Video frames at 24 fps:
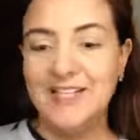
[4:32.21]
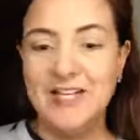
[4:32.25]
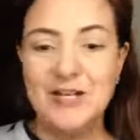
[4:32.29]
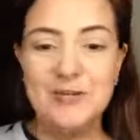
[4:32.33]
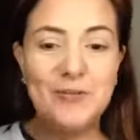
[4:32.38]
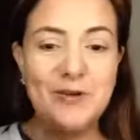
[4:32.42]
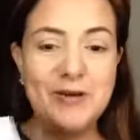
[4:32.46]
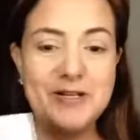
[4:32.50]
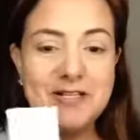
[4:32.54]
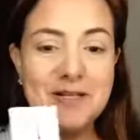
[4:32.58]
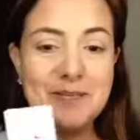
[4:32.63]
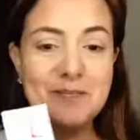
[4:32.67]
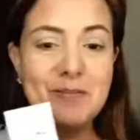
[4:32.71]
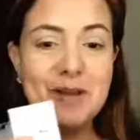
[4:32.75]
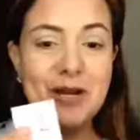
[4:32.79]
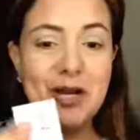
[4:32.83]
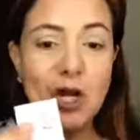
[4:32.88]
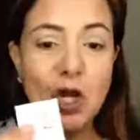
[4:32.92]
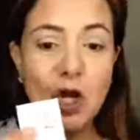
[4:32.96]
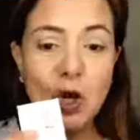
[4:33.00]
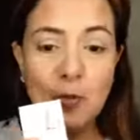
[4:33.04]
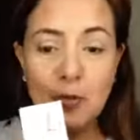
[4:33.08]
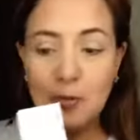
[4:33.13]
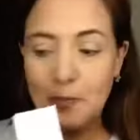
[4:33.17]
Por dicen
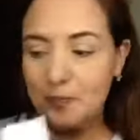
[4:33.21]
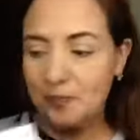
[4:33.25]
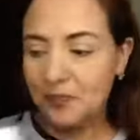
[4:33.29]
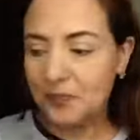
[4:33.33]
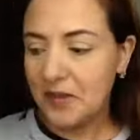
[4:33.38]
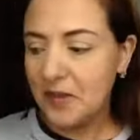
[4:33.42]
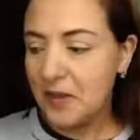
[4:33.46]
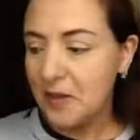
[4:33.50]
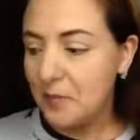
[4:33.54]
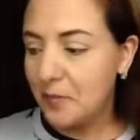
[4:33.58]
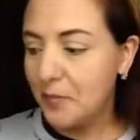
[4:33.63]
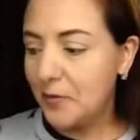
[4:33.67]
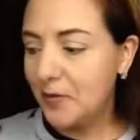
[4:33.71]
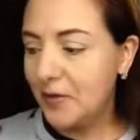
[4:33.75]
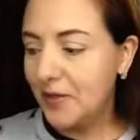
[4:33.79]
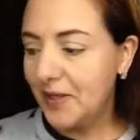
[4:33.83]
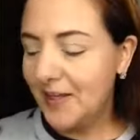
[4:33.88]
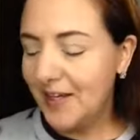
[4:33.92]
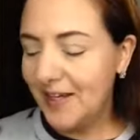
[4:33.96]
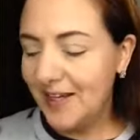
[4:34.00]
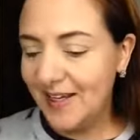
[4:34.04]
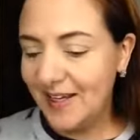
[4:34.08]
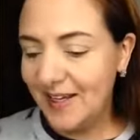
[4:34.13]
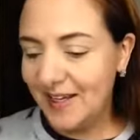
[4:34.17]
Beloved,
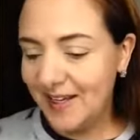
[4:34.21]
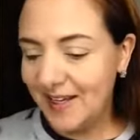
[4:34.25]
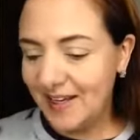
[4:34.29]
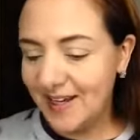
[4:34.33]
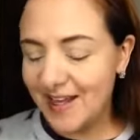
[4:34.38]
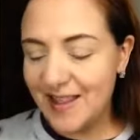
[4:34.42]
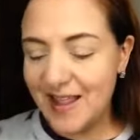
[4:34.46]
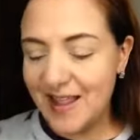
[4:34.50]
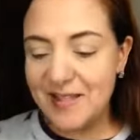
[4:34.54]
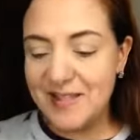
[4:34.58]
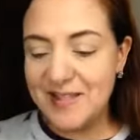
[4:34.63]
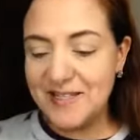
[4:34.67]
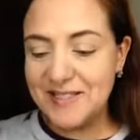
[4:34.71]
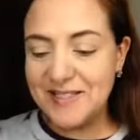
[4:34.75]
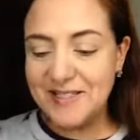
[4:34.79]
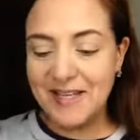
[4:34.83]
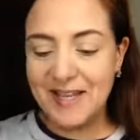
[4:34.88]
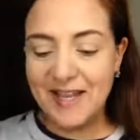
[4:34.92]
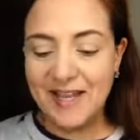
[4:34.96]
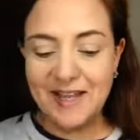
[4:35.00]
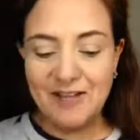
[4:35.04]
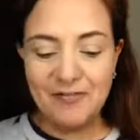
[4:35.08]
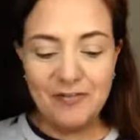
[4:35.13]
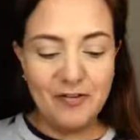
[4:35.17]
porque cada,
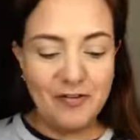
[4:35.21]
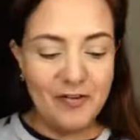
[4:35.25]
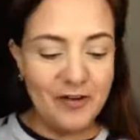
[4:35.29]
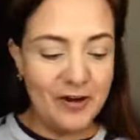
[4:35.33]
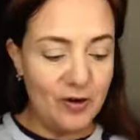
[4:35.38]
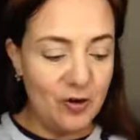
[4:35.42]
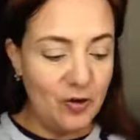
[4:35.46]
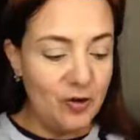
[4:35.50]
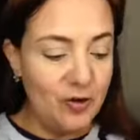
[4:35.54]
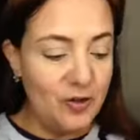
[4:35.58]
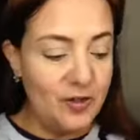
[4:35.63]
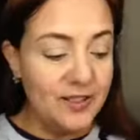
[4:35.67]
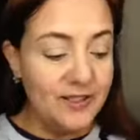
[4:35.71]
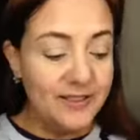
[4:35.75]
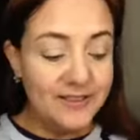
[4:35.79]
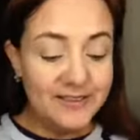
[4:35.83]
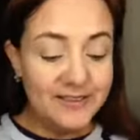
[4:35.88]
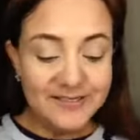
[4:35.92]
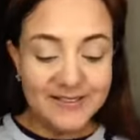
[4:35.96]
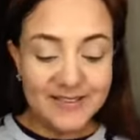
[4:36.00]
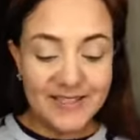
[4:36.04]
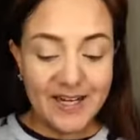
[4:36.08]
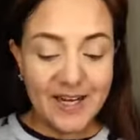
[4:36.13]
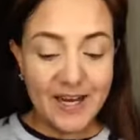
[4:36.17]
cada febrero
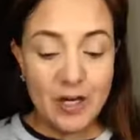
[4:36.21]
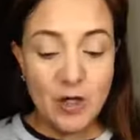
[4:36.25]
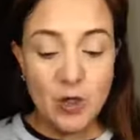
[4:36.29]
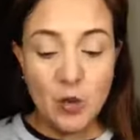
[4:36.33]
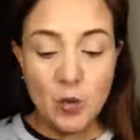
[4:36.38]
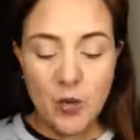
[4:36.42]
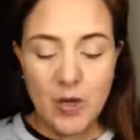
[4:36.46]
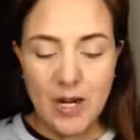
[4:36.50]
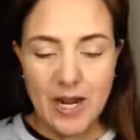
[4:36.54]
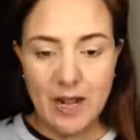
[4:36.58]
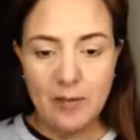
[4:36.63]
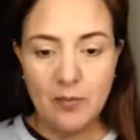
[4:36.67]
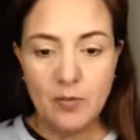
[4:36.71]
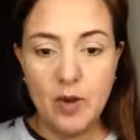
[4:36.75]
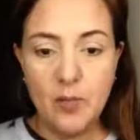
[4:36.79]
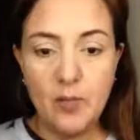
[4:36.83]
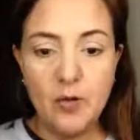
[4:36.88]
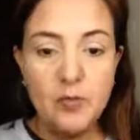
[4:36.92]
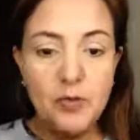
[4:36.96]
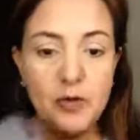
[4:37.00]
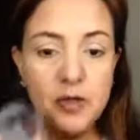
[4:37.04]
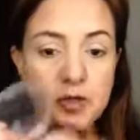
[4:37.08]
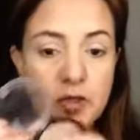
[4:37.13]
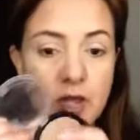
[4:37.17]
sacan una. Vamos a poner
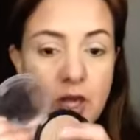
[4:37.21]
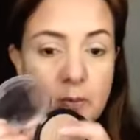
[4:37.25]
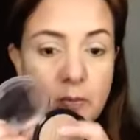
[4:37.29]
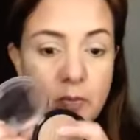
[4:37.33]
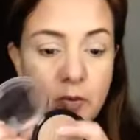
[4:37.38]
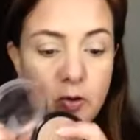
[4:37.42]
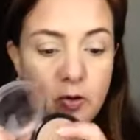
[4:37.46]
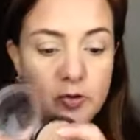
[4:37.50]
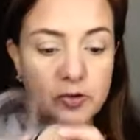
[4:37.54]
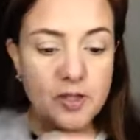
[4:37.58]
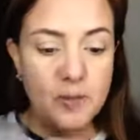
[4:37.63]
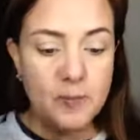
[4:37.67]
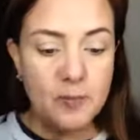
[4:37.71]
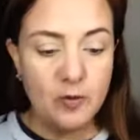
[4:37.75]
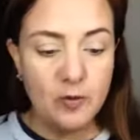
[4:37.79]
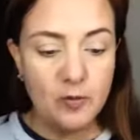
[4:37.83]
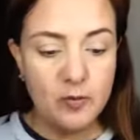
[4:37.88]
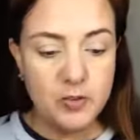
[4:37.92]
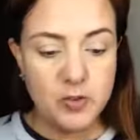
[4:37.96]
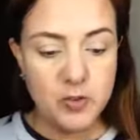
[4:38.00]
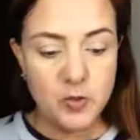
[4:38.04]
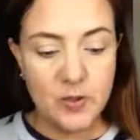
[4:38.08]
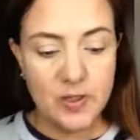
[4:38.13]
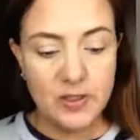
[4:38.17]
un poquito de polvo, de polvo
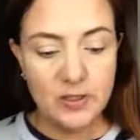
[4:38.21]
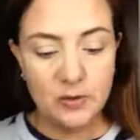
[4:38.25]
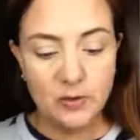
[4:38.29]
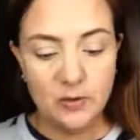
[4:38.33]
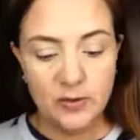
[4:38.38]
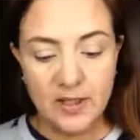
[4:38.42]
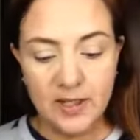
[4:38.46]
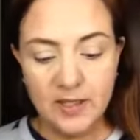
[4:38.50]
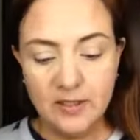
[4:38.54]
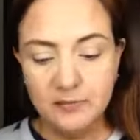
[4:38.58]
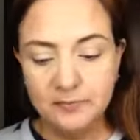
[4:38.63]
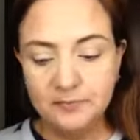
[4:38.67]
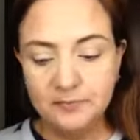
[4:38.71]
suelto, ¿ok?